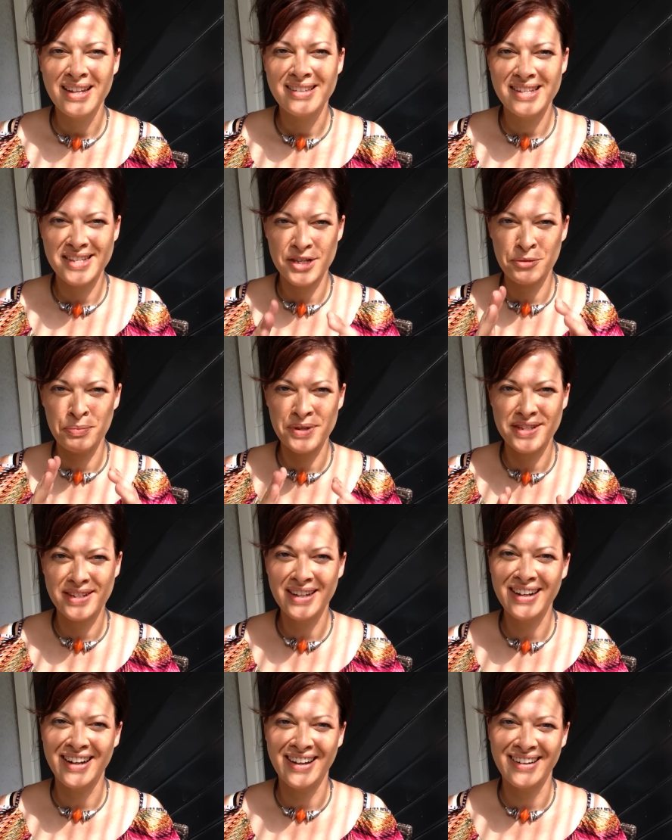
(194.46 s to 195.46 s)
Dieses
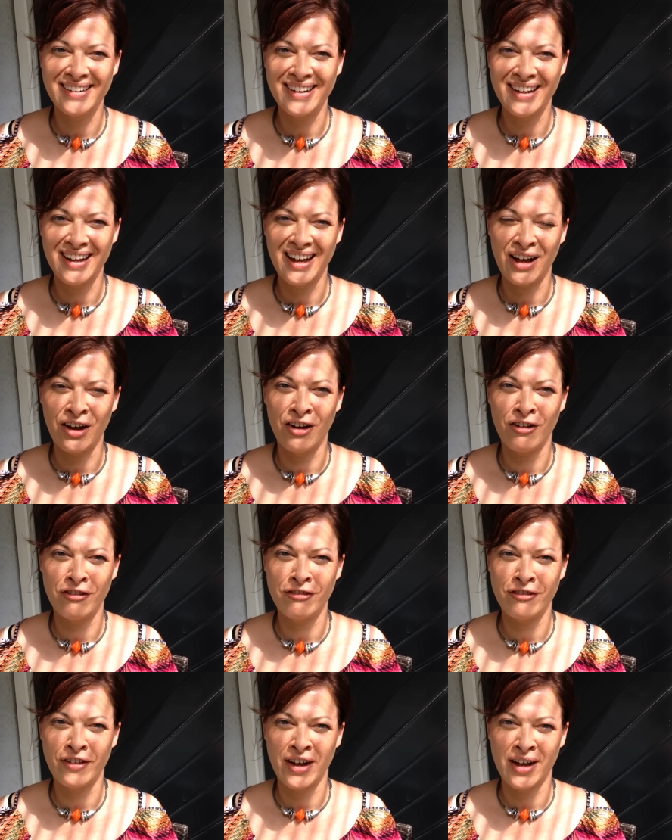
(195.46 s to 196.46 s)
Besinnen auf
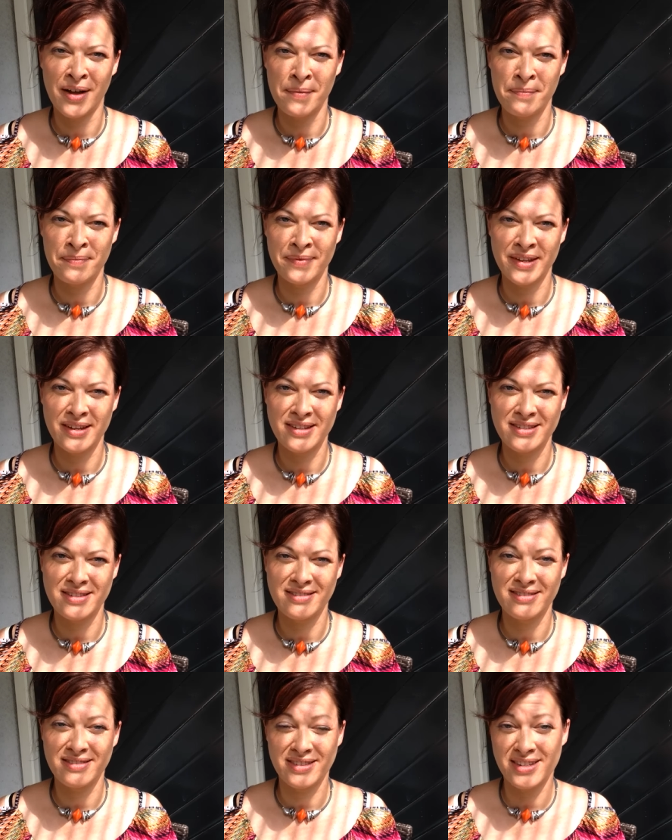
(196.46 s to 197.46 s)
ähm,
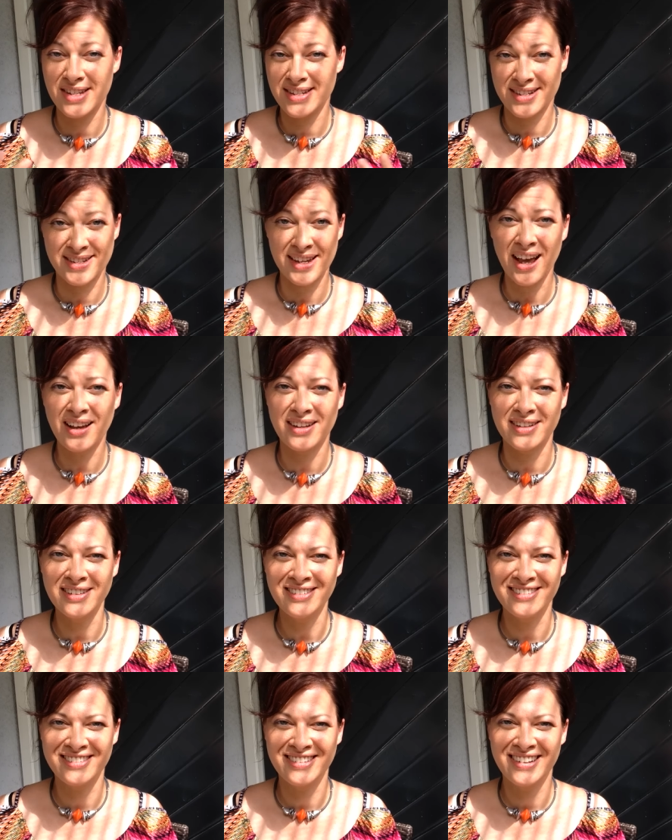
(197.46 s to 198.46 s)
diese Sache
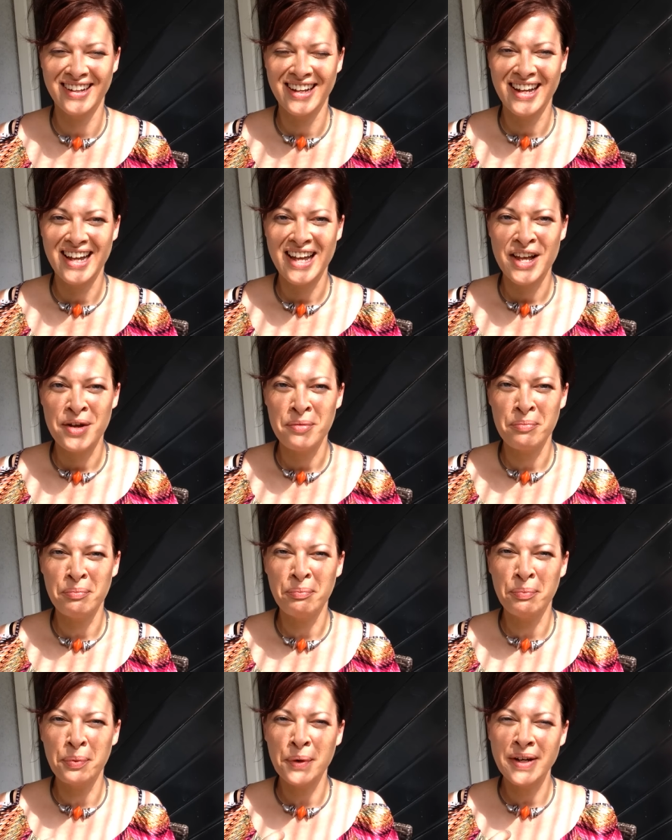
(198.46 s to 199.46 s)

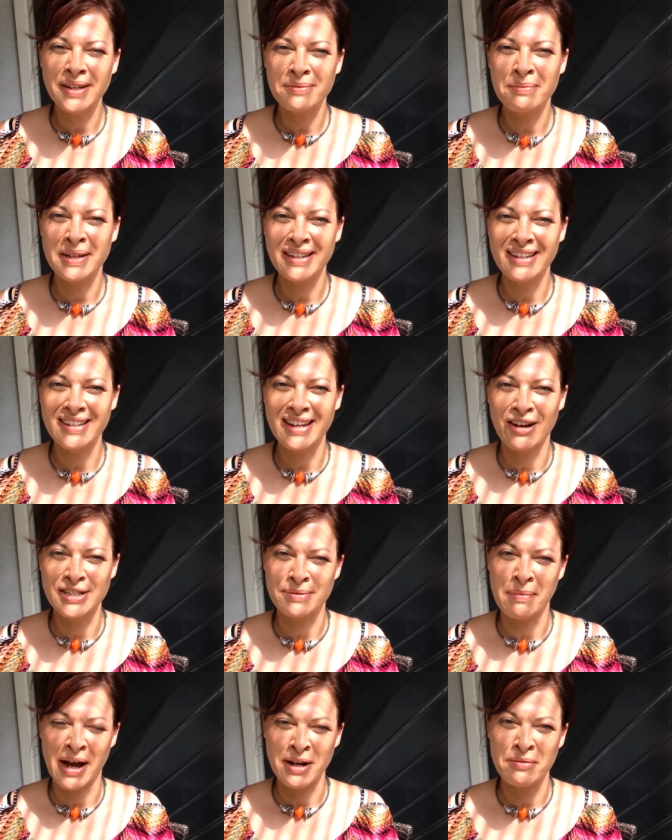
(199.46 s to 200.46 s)
bringt mich
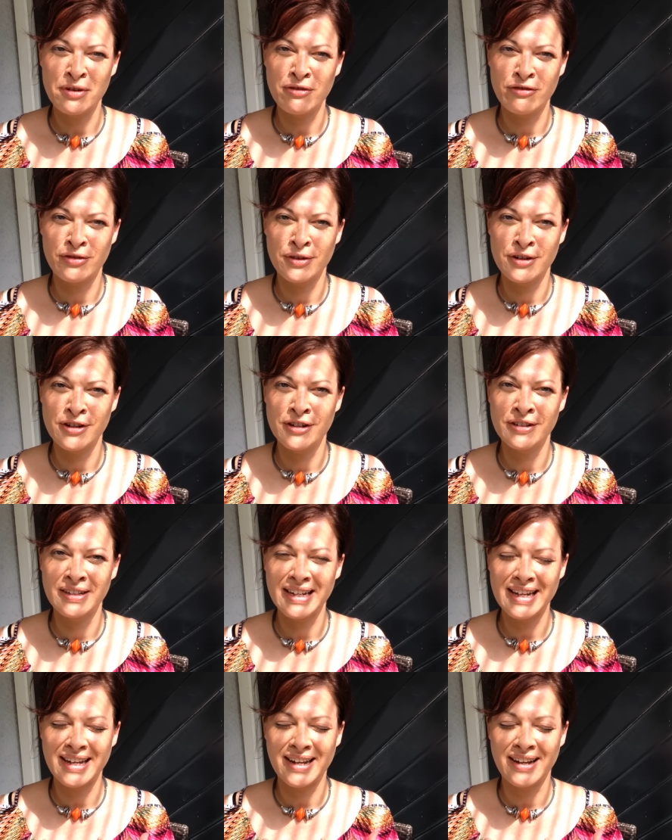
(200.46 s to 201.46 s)
aus meinem Gefühl
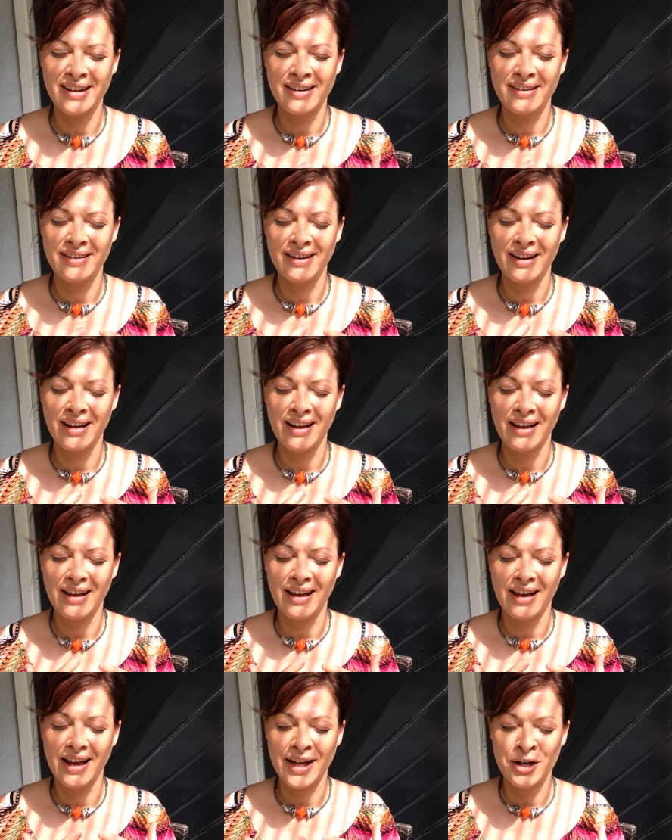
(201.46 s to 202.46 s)
in
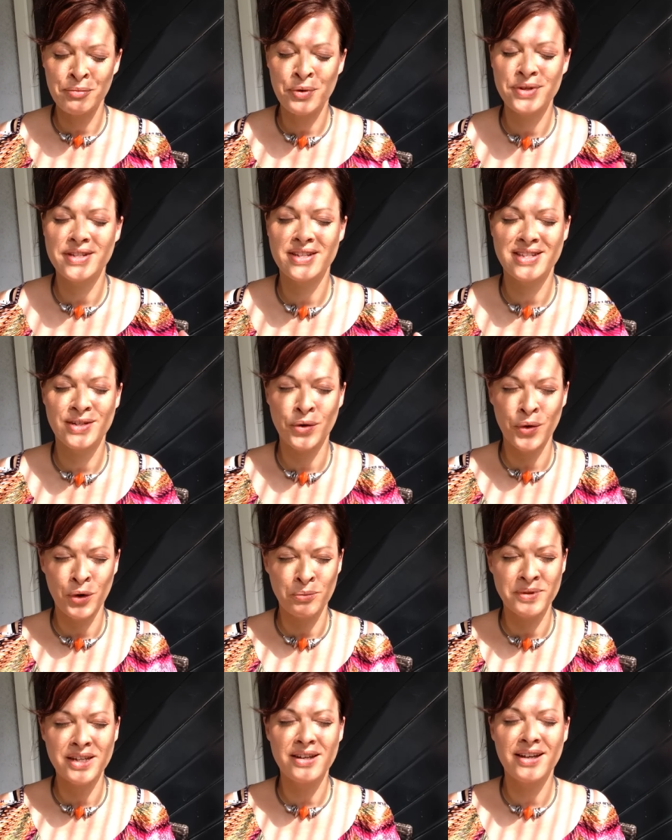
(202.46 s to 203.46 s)
eine Position,
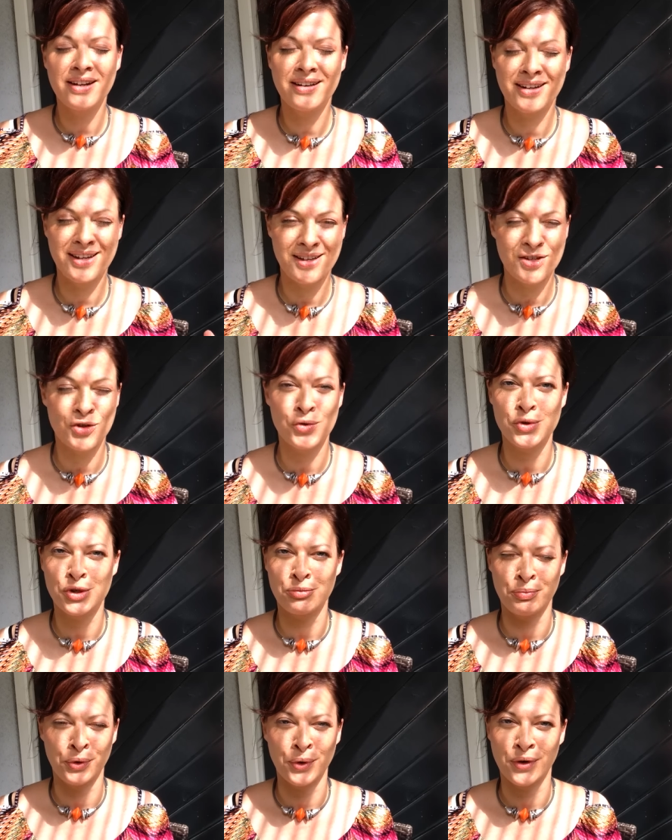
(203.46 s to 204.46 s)
um die Energie zu
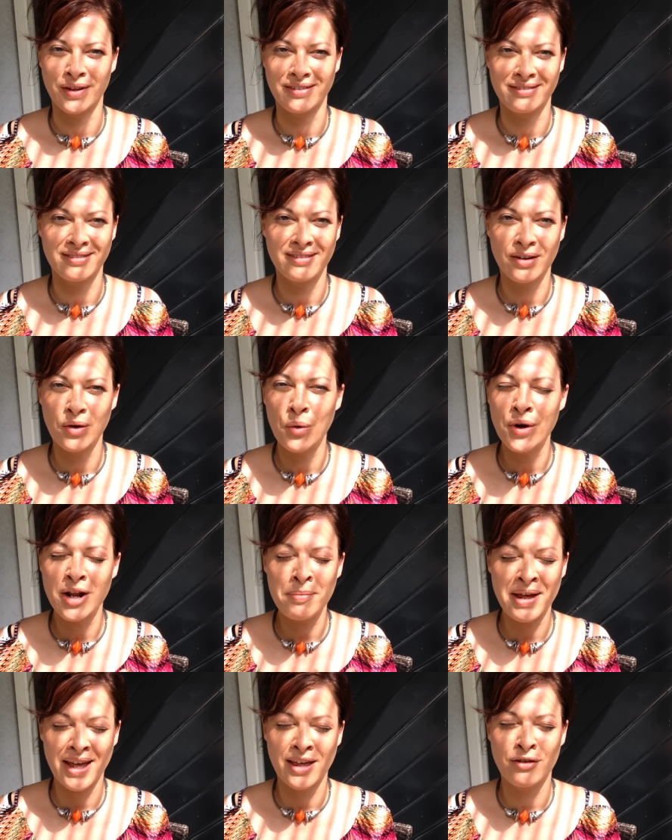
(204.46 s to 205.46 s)
spüren,
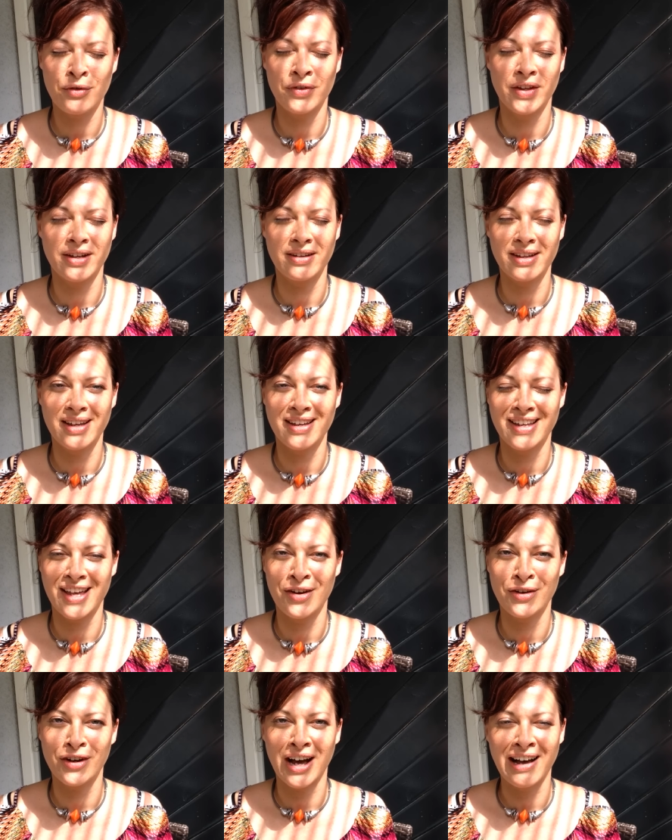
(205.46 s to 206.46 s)
unabhängig von der
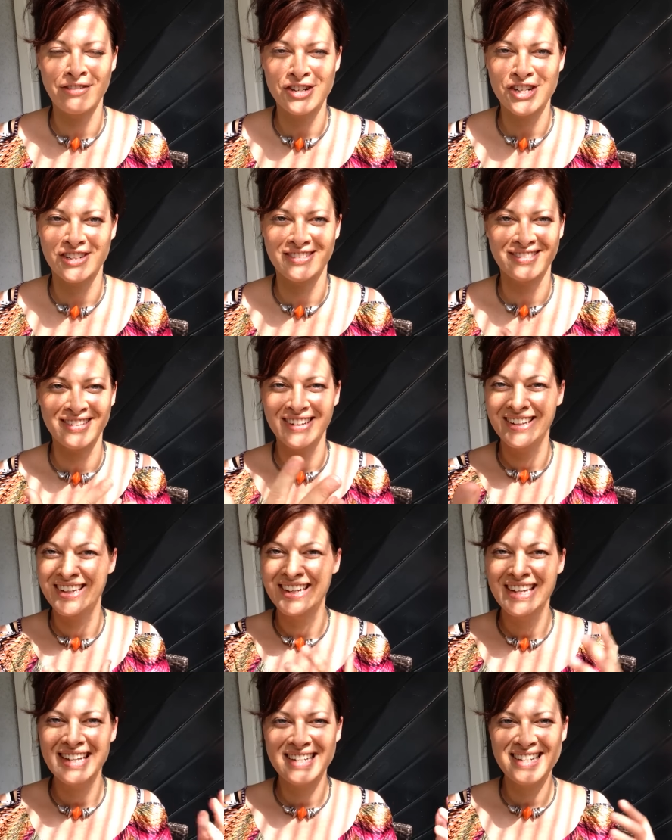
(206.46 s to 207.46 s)
geografischen
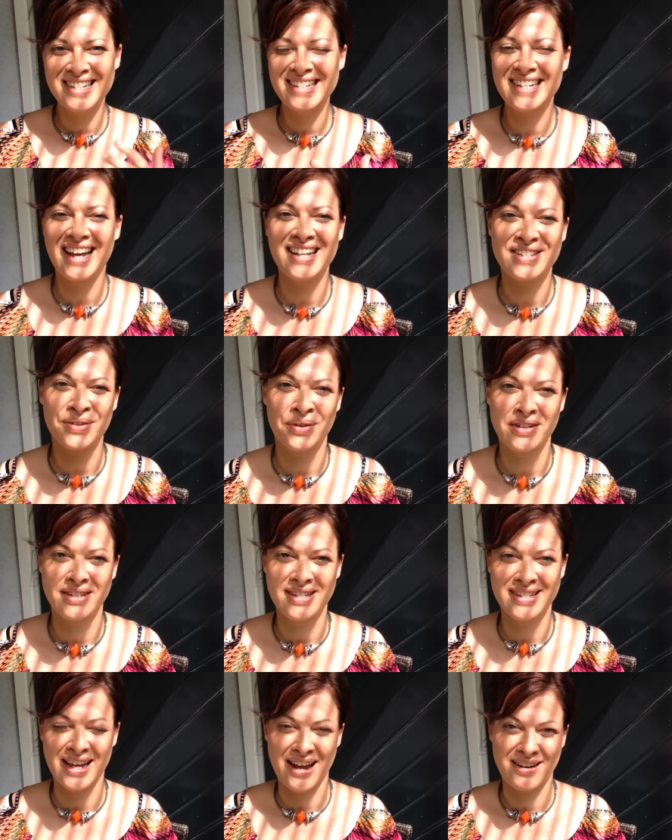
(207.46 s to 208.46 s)
Distanz oder
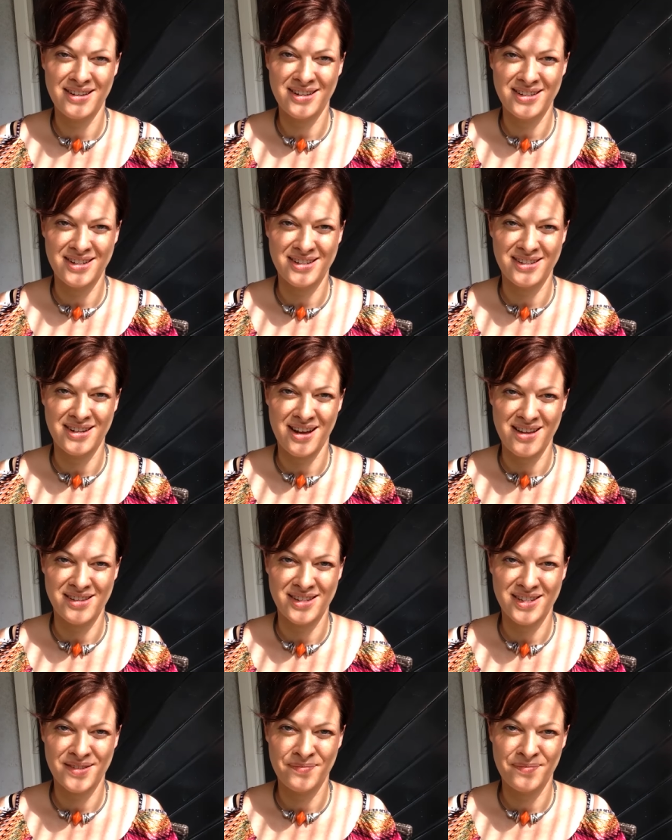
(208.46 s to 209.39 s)
die zeitliche Distanz.